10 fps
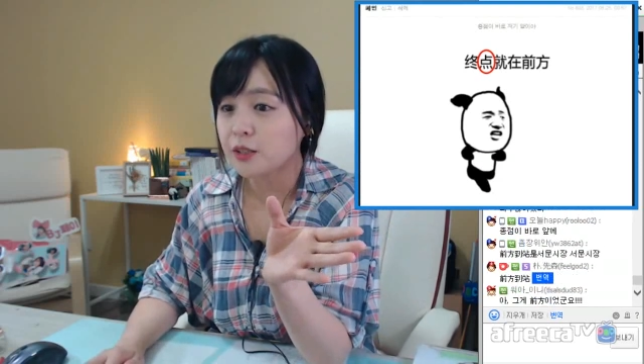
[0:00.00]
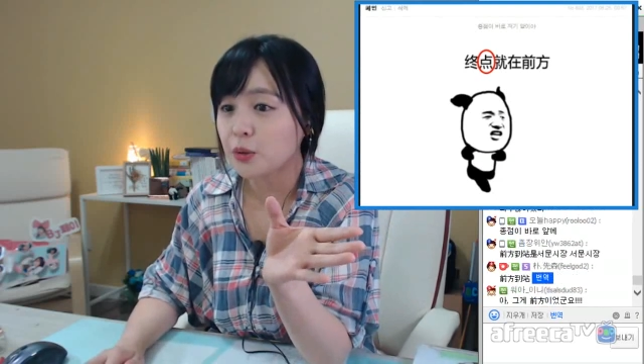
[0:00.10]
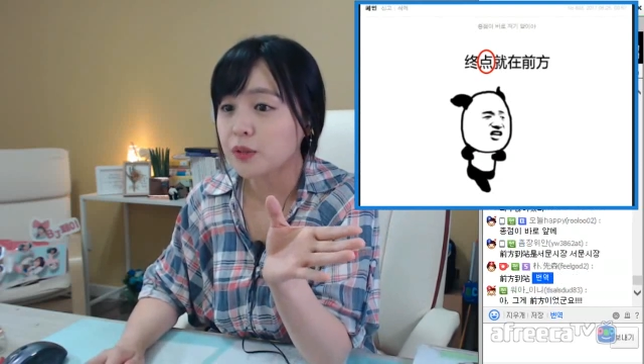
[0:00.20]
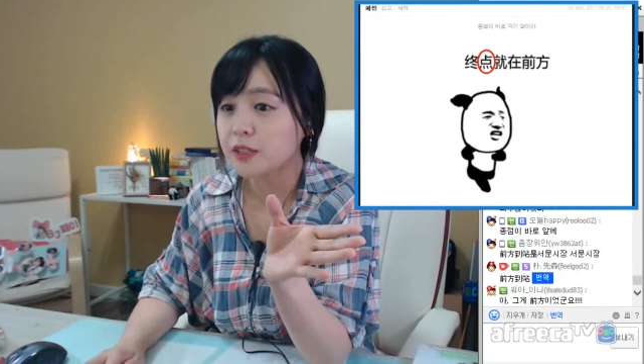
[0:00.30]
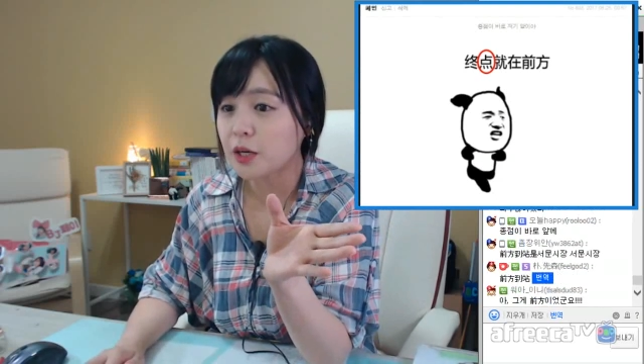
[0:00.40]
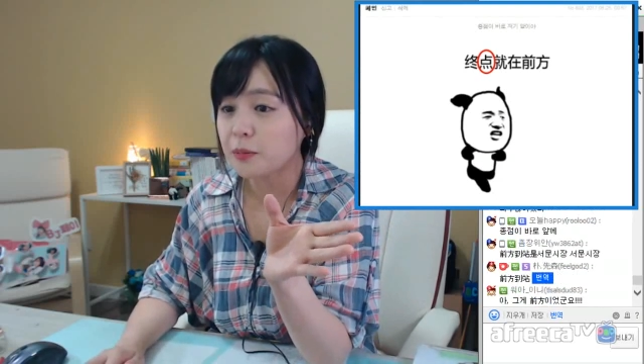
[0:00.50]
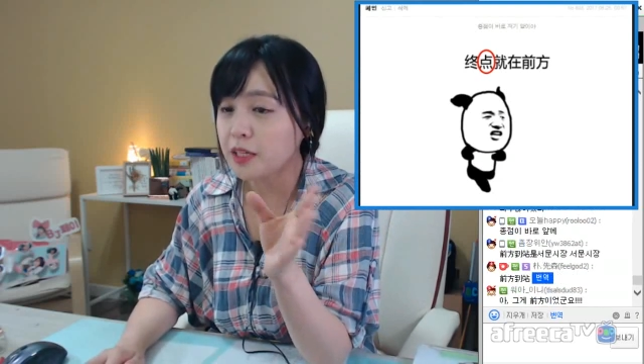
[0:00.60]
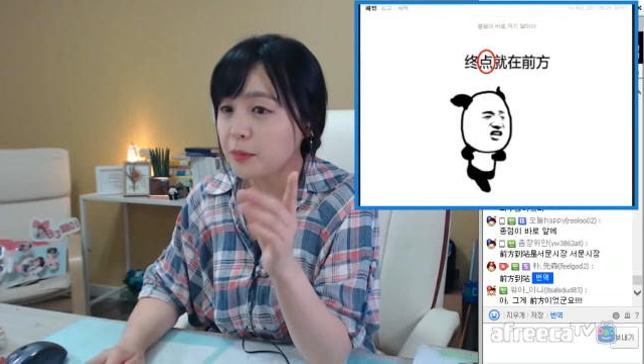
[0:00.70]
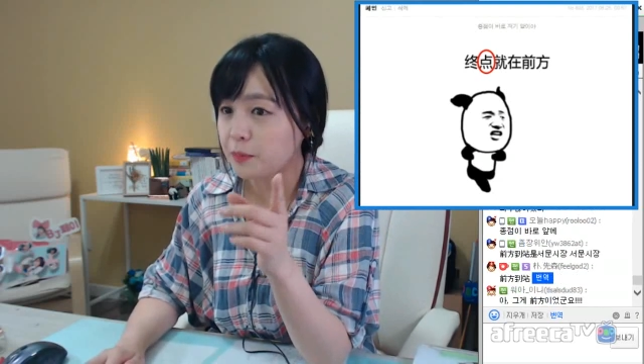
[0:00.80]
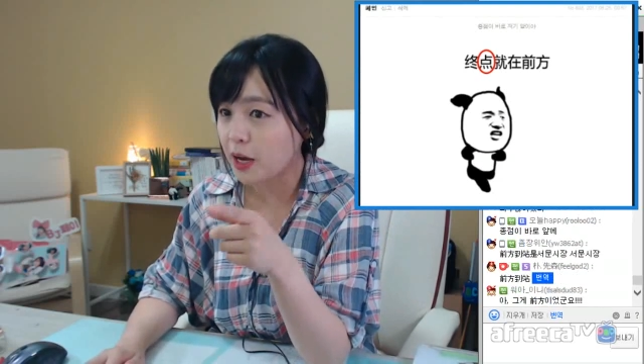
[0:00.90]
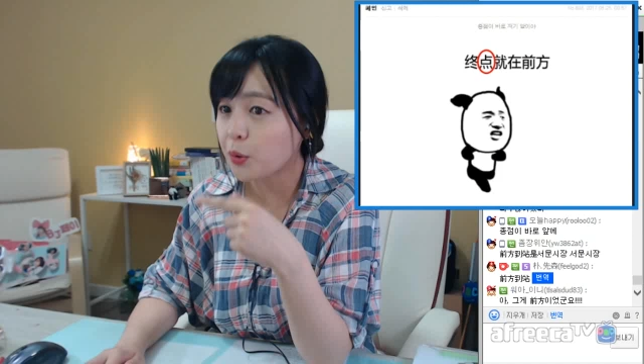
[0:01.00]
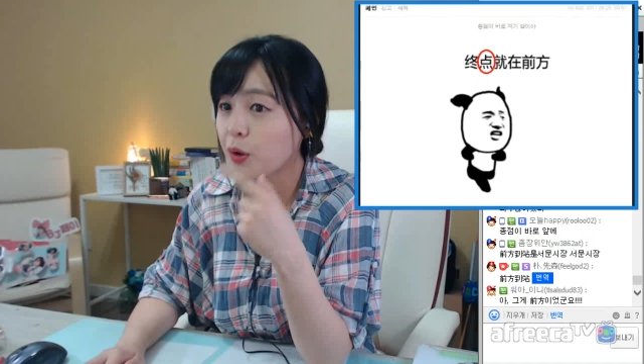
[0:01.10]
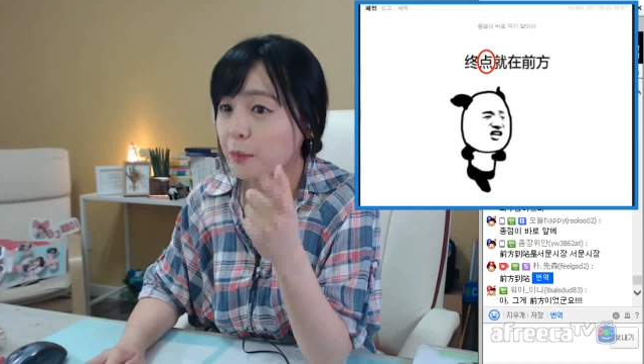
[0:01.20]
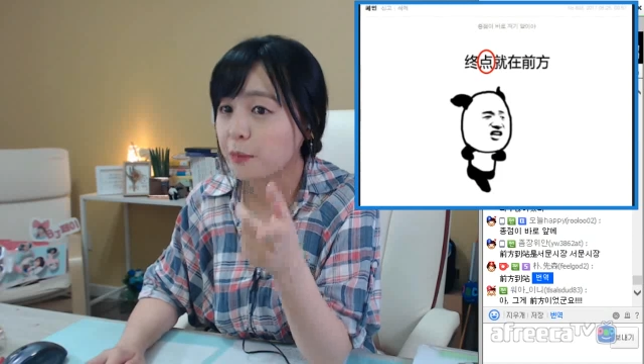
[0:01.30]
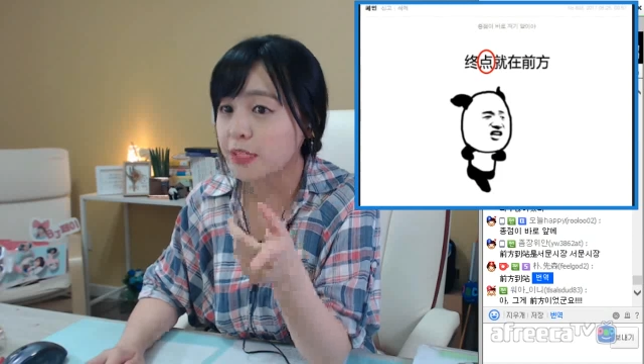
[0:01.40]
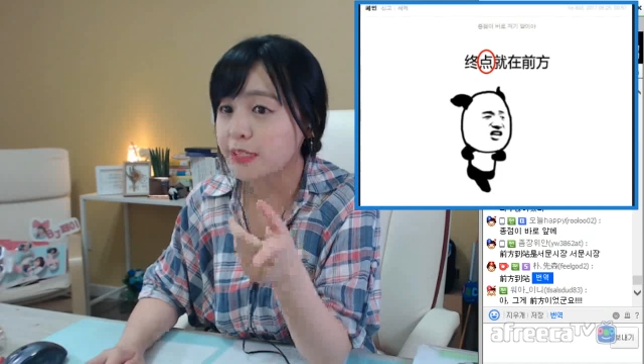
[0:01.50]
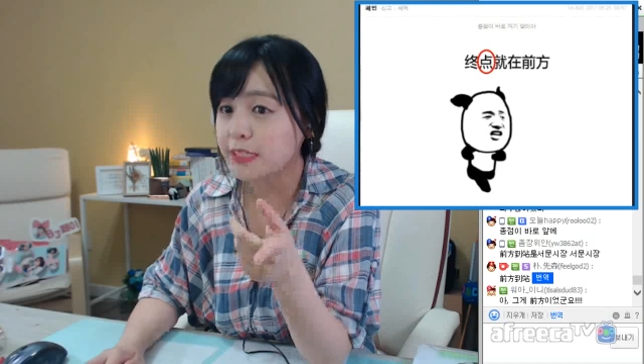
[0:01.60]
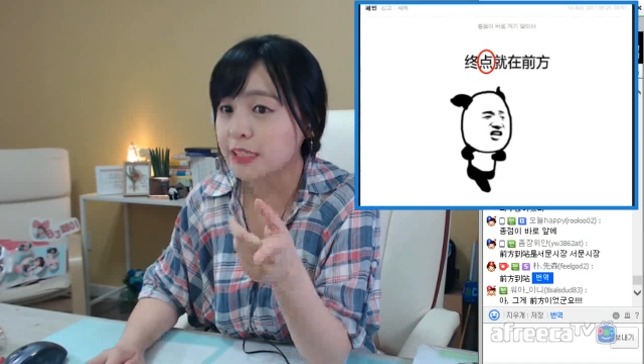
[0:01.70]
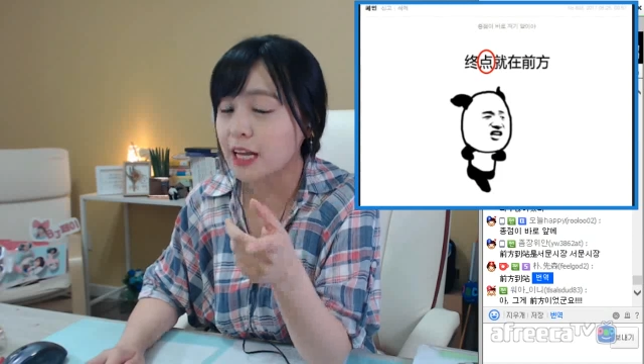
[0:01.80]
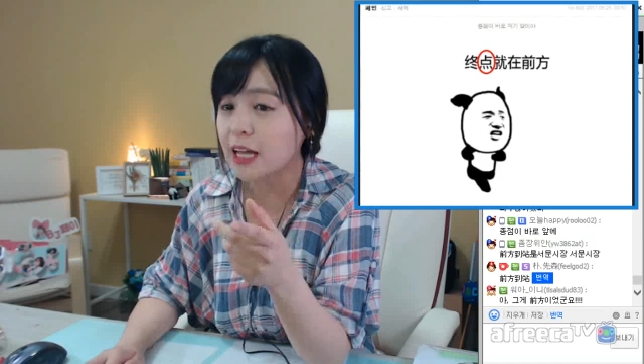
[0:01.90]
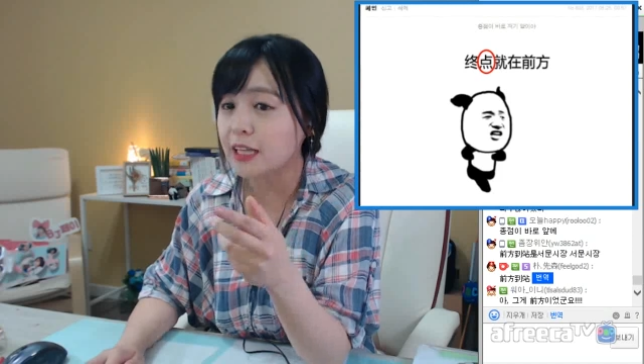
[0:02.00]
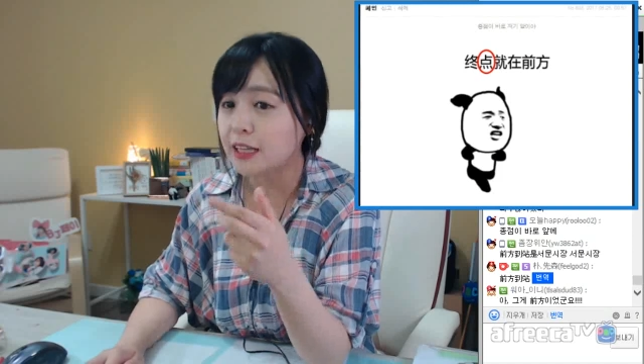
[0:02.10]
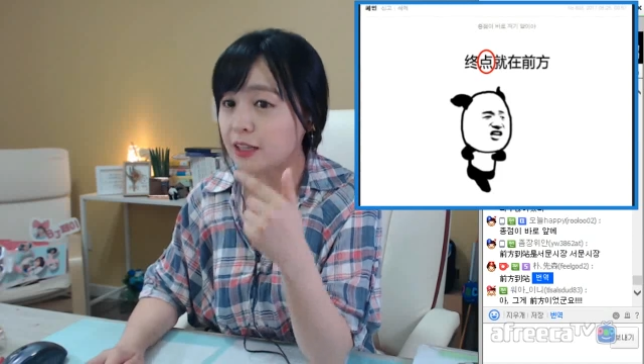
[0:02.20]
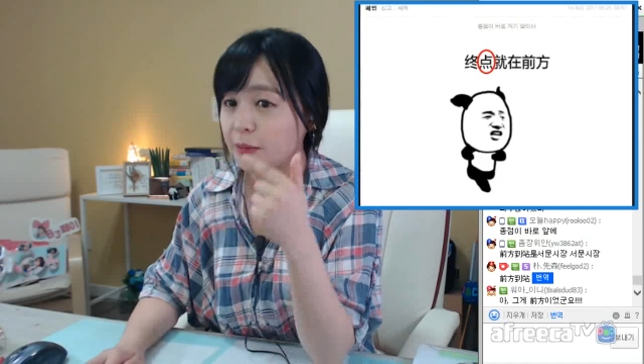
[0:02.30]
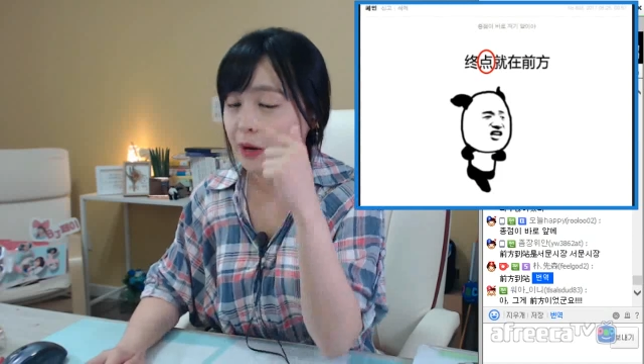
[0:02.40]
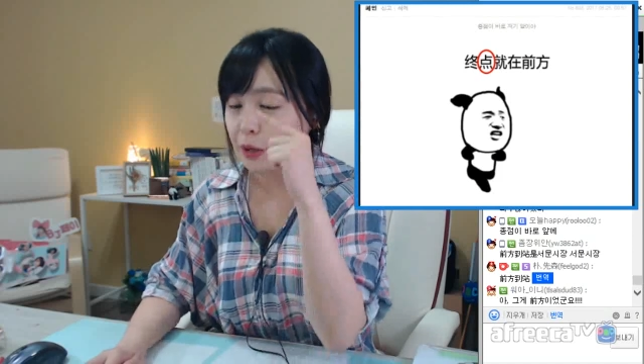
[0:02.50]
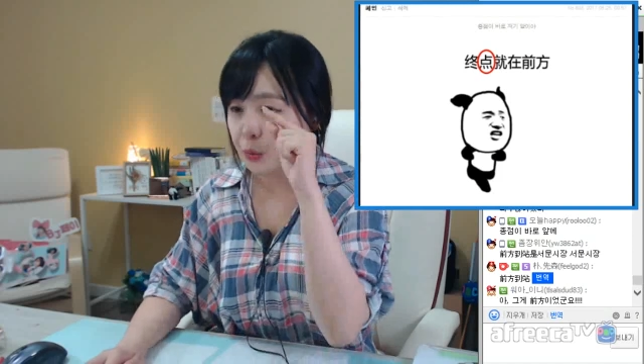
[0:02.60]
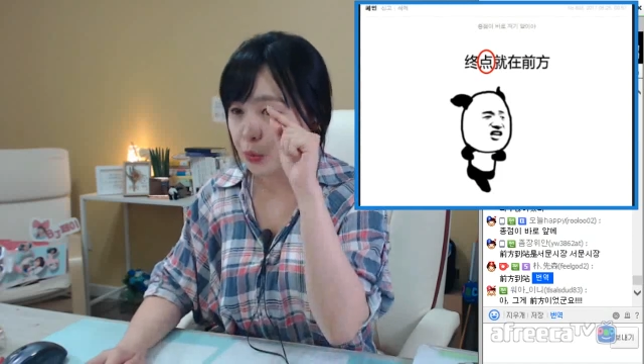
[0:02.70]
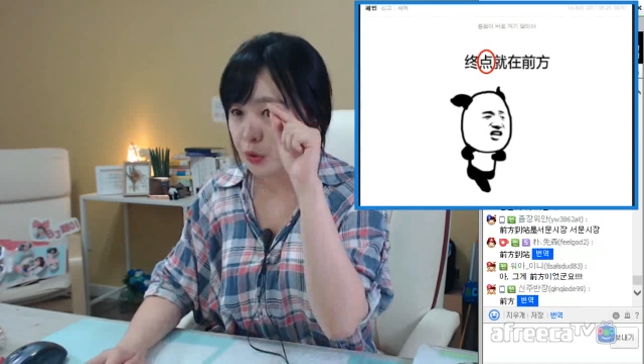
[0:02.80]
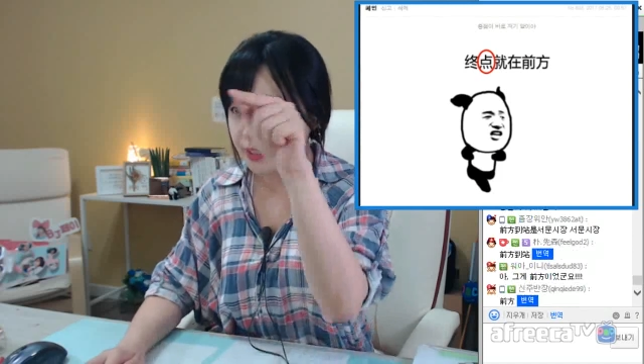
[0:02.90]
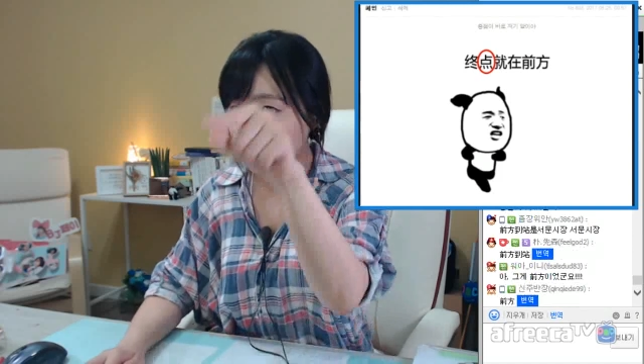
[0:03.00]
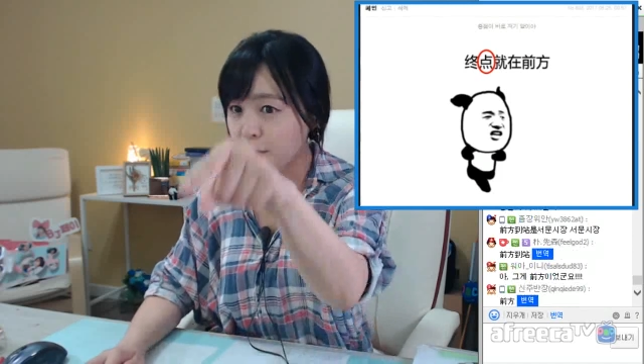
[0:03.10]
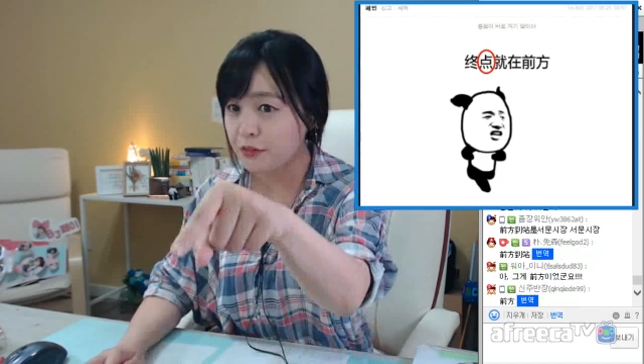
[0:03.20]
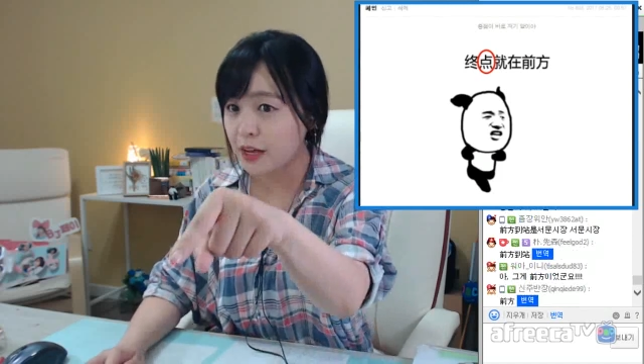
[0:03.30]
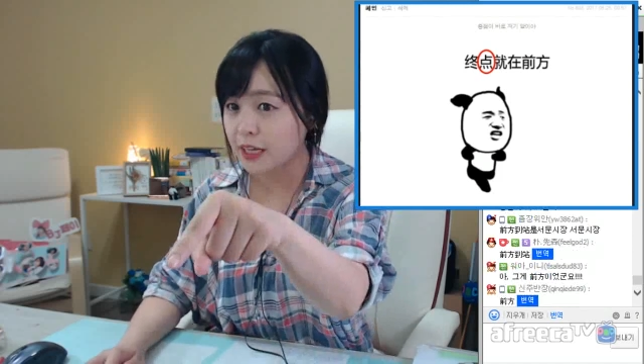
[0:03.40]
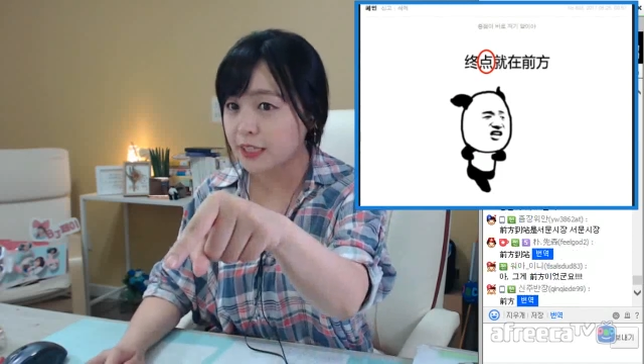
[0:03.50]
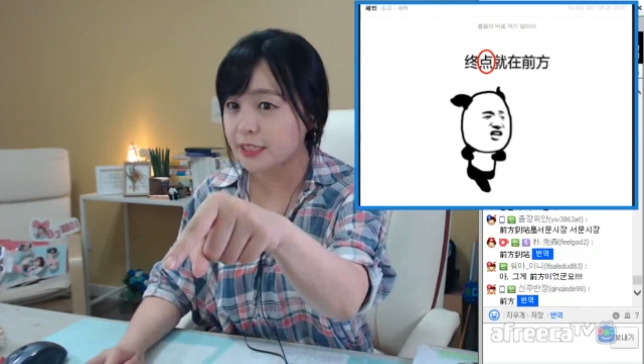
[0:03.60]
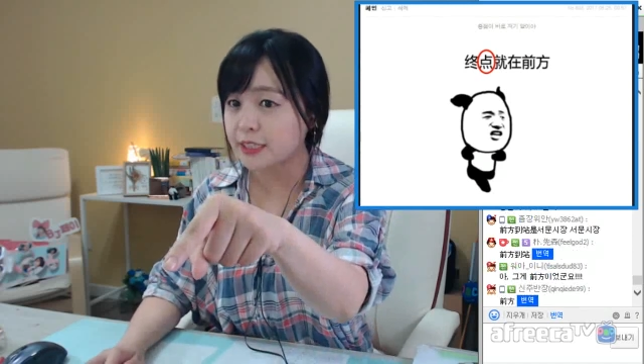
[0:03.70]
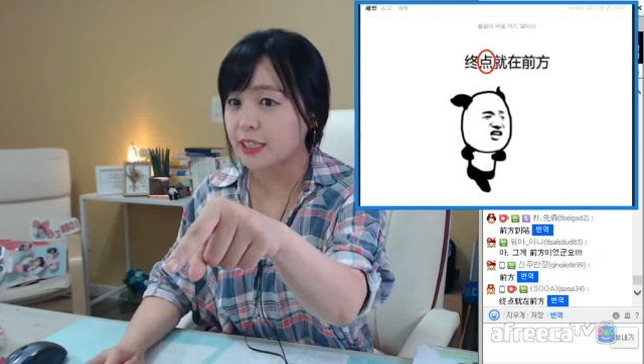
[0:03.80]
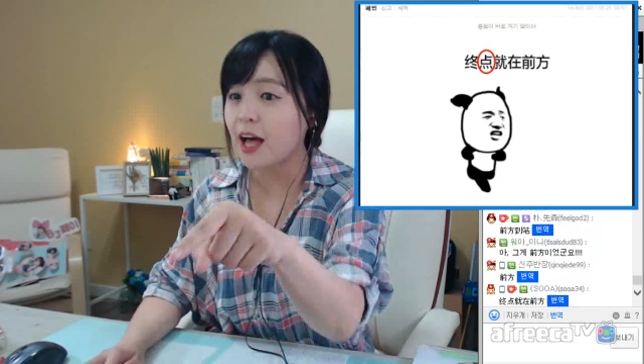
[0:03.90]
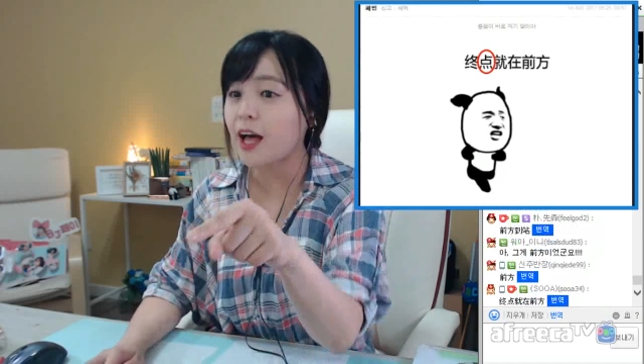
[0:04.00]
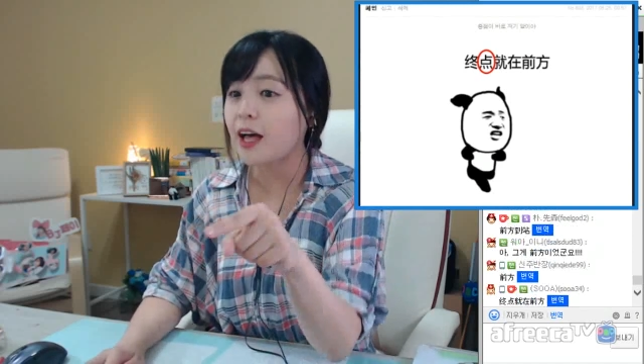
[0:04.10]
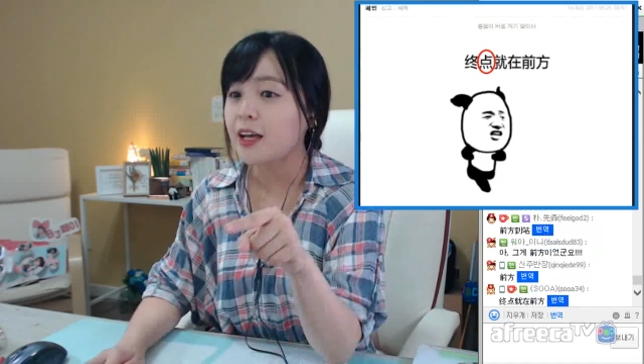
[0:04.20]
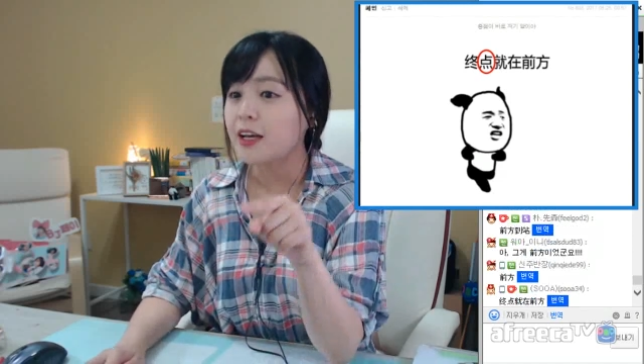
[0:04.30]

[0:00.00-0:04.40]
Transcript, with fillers: 종점이 바로 앞에 있으니까, 바로 여기 젠방에 있으니까,